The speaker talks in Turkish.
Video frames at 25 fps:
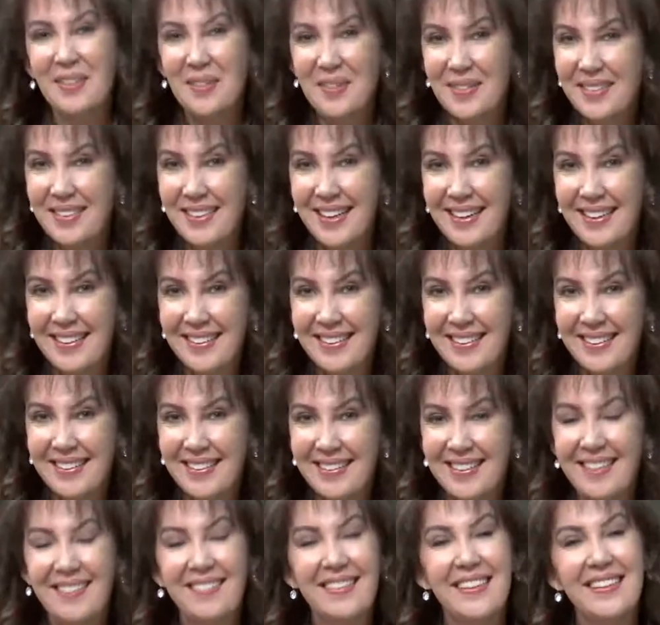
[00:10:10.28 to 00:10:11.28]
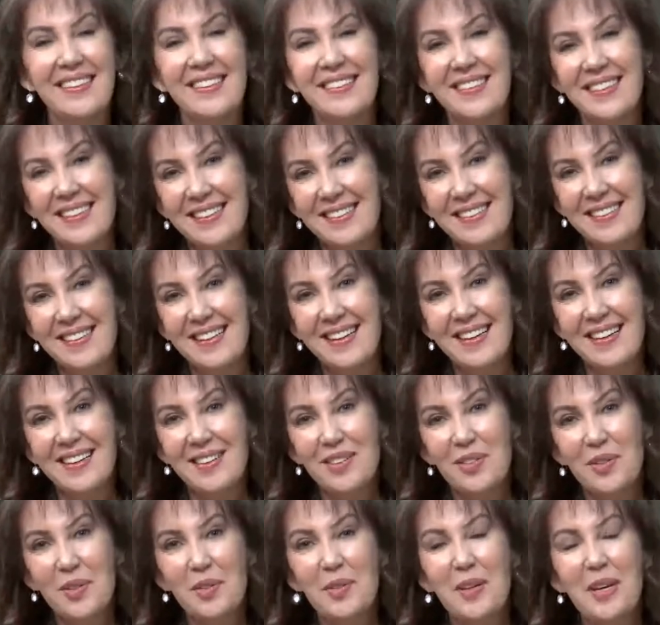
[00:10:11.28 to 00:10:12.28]
dostlar, sevgili izleyiciler,
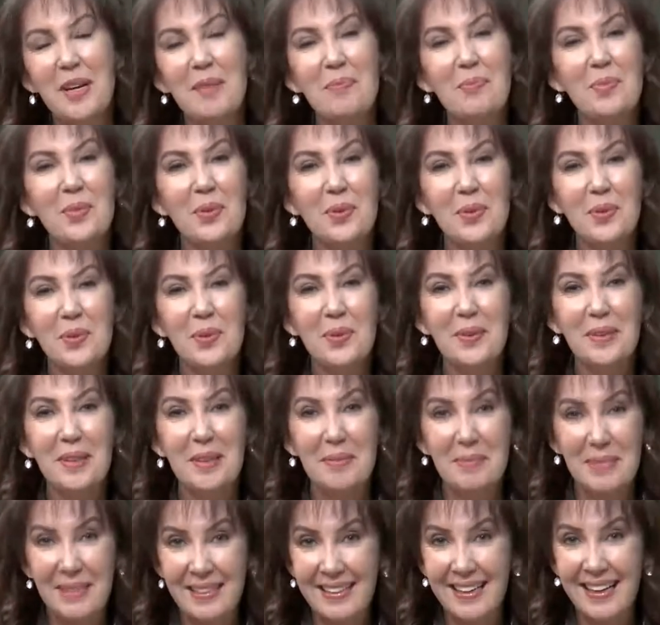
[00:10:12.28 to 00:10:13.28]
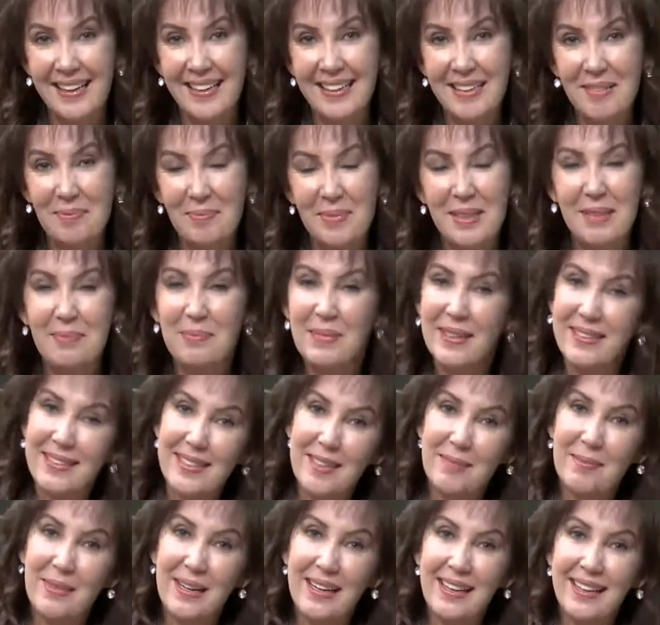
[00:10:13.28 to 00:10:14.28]
sonu hep mutlulukla biten,
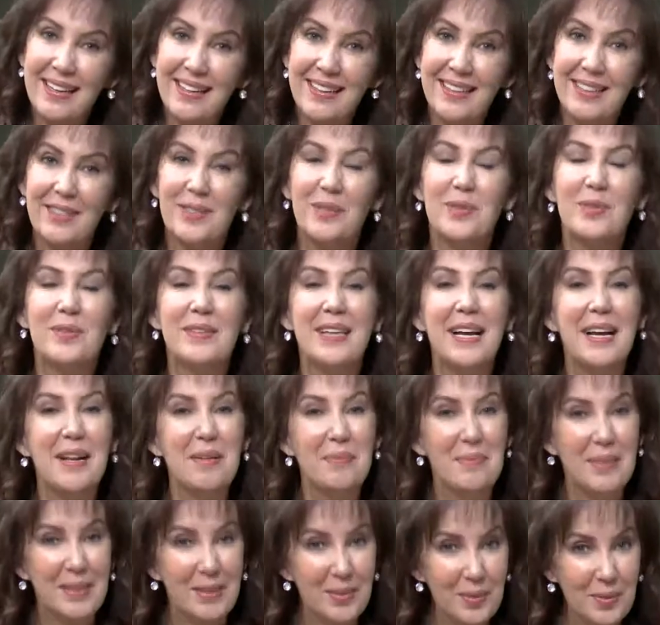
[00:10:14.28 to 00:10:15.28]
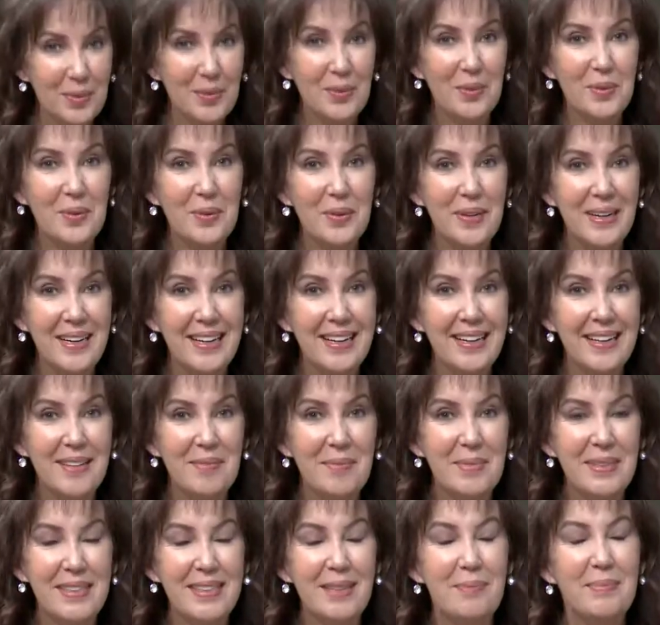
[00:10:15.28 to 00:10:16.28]
bitmese bile güzel bir duyguyla
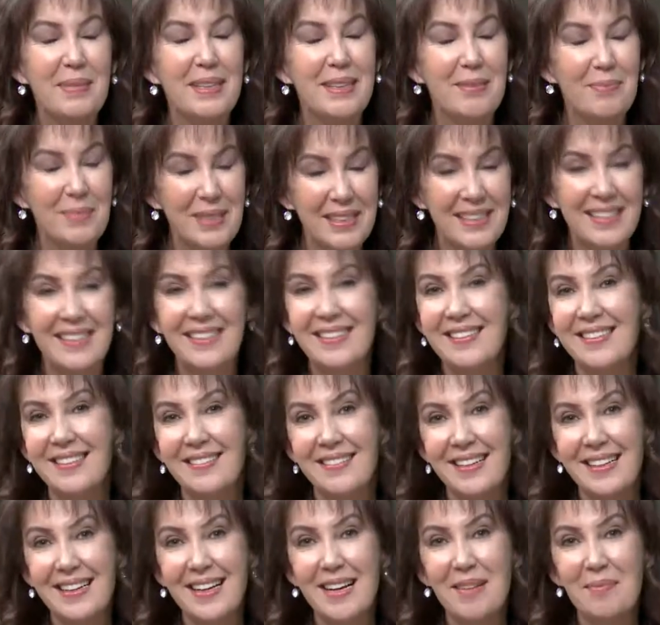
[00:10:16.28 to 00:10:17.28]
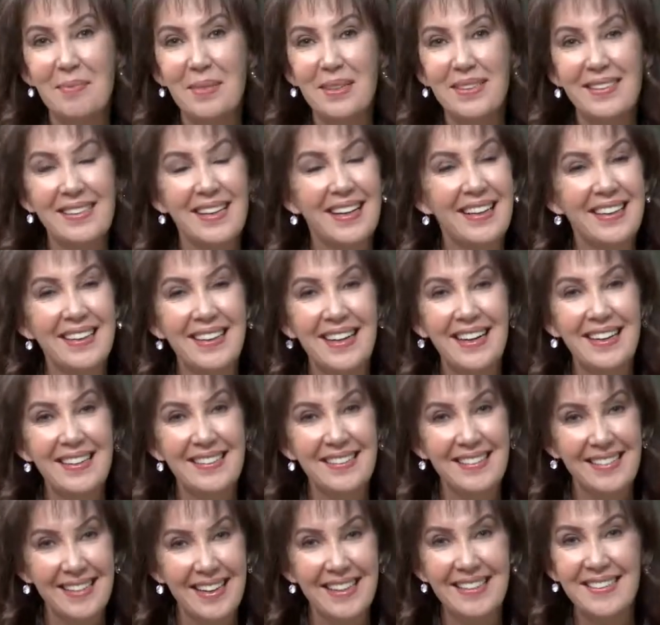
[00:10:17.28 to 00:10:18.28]
bize bitmiş hissi veren masallar
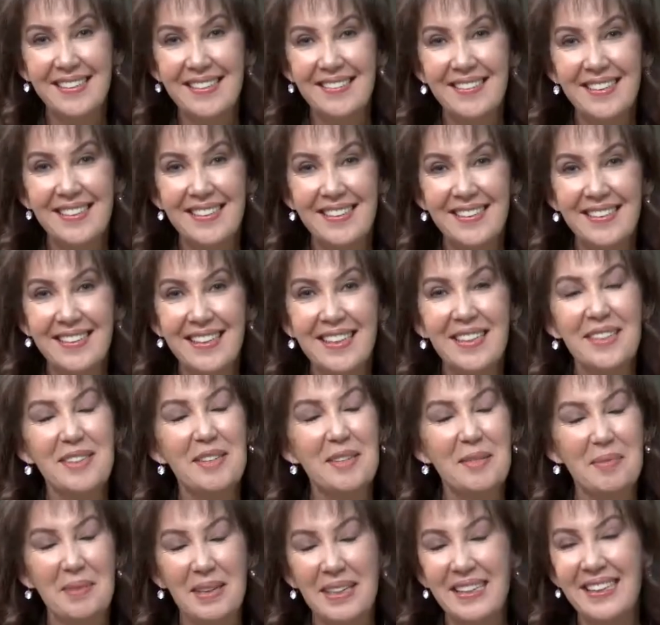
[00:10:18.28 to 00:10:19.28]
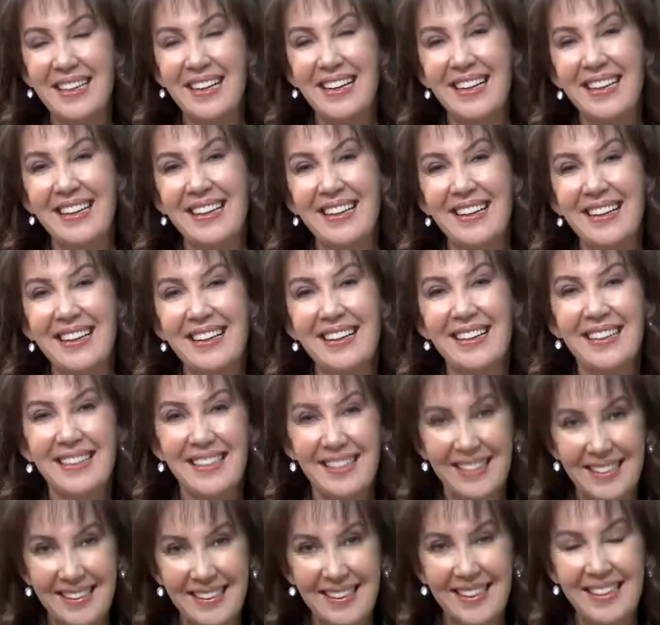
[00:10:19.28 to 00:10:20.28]
çerçevesinde yaşamak dileğiyle
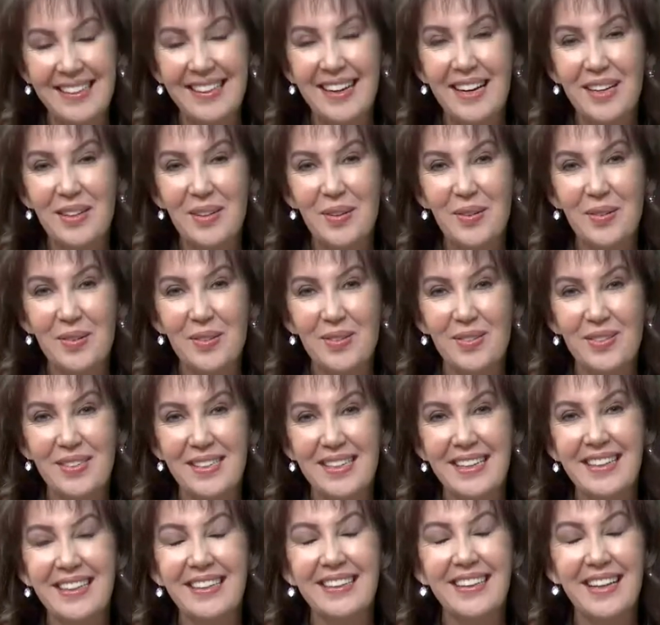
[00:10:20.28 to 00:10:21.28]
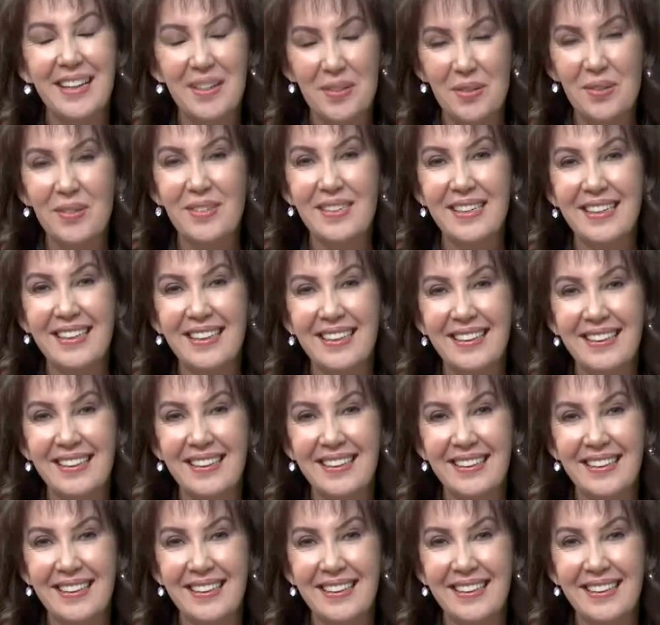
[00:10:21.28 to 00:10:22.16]
Tekrar görüşünceye kadar hoşçakalın.